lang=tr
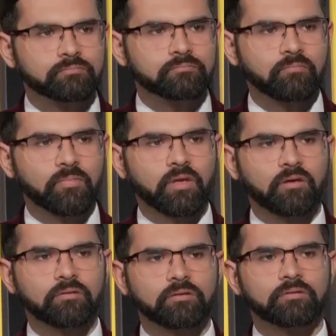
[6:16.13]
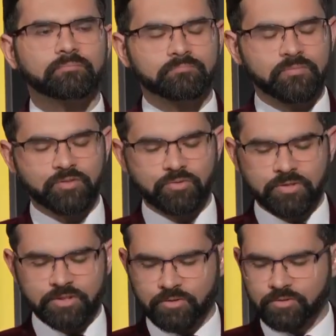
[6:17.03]
olmaz efendim. Evet. Çok
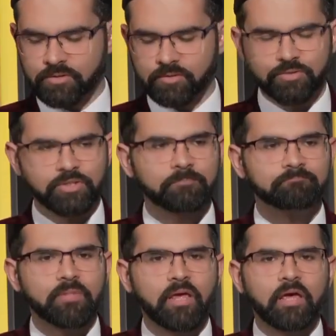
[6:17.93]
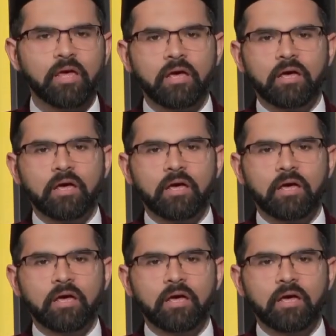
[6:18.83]
teşekkür ederim ben hocam. Teşekkür ederim.